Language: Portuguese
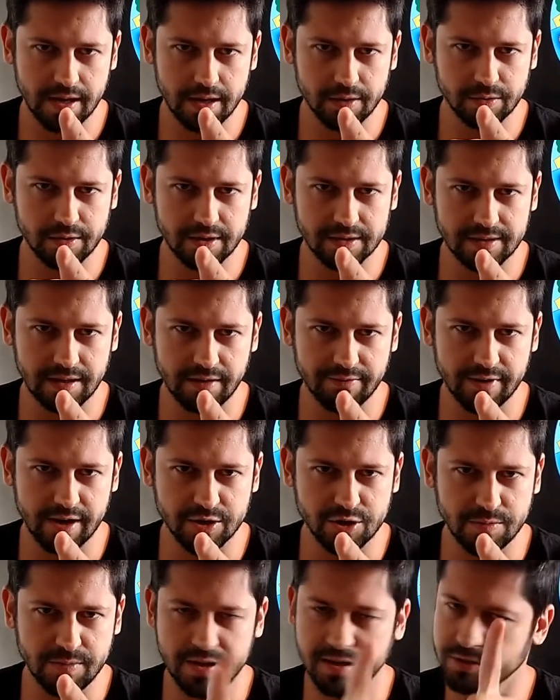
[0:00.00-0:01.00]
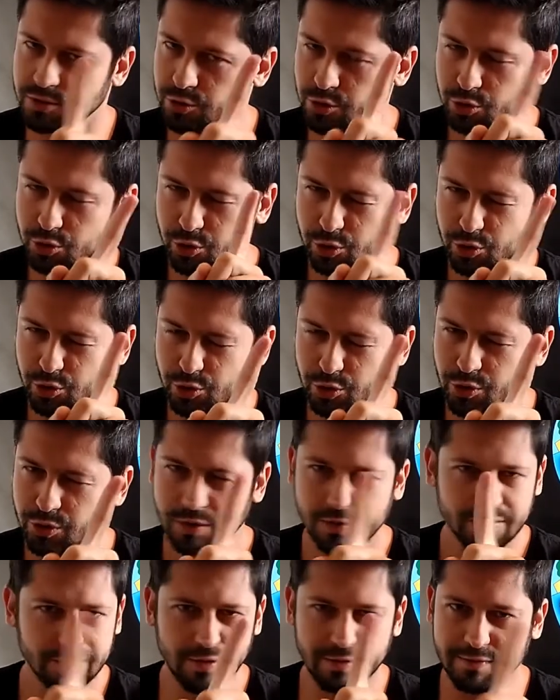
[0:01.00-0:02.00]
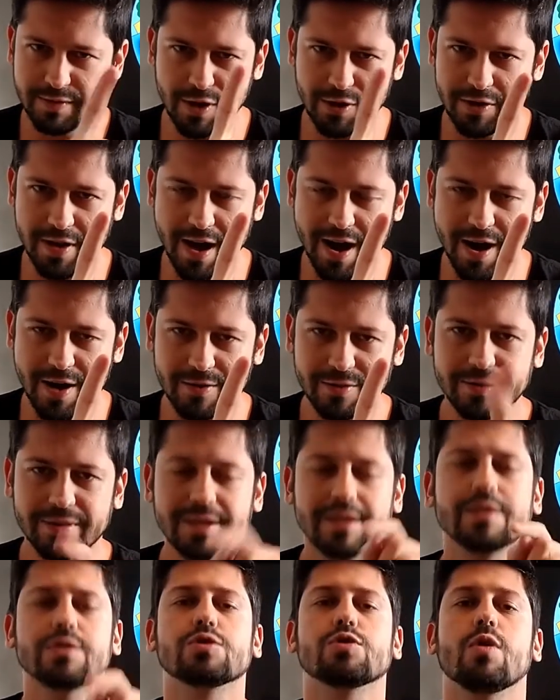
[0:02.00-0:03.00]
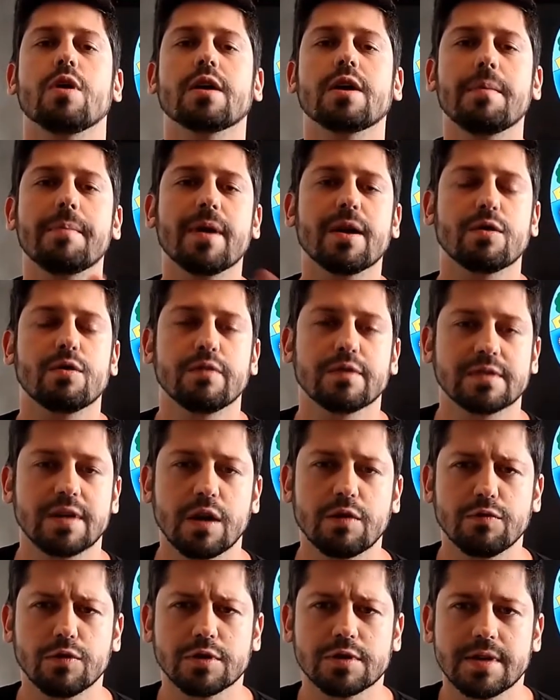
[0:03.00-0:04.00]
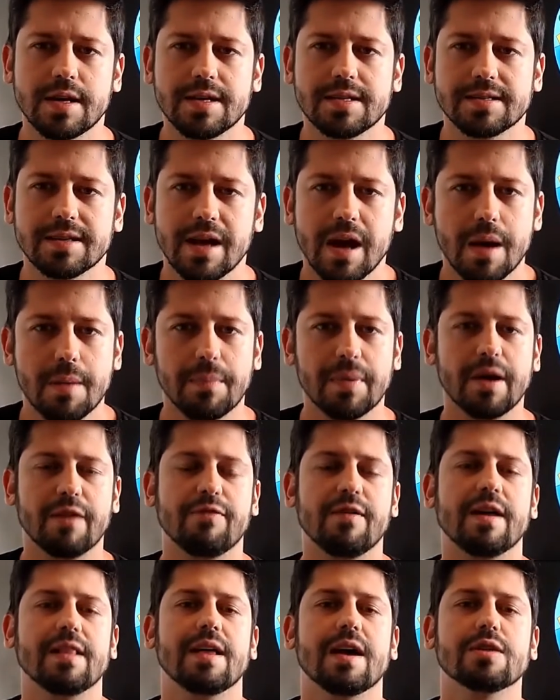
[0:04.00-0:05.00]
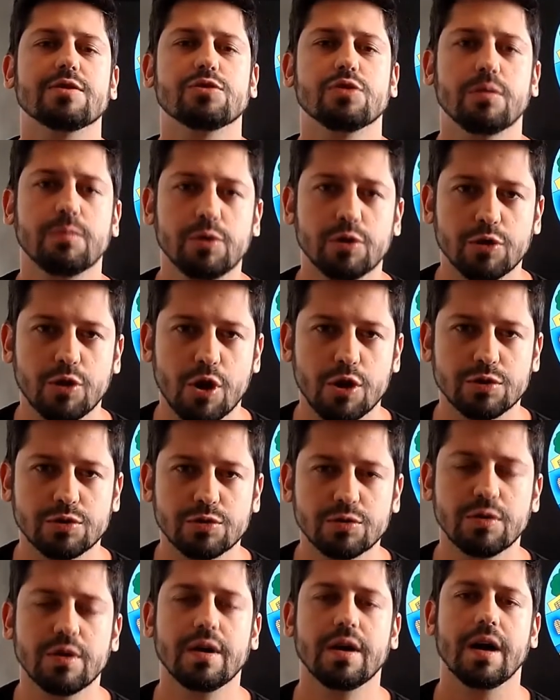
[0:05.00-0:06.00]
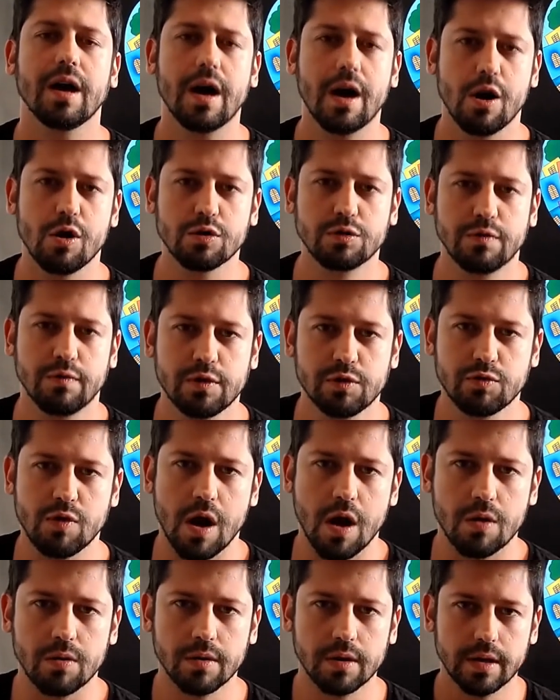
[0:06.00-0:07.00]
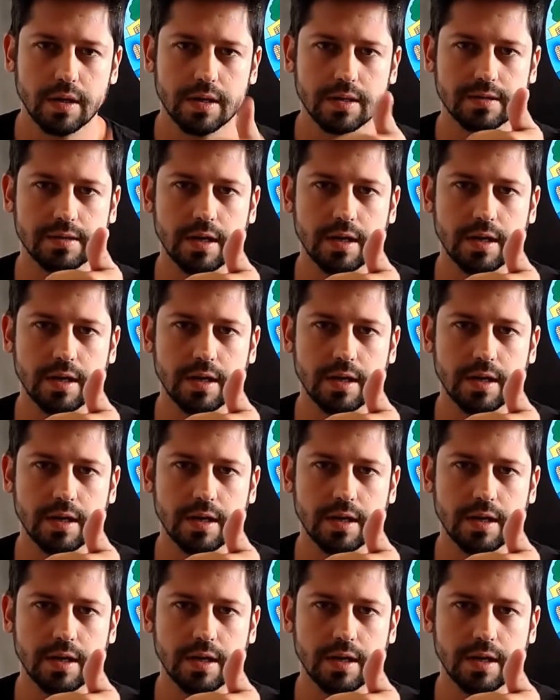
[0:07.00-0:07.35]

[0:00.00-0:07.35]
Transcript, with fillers: Pensaram que ia se livrar de mim? Não vão não. Estou aqui para conversar com vocês, para falar sobre o nosso audiovisual.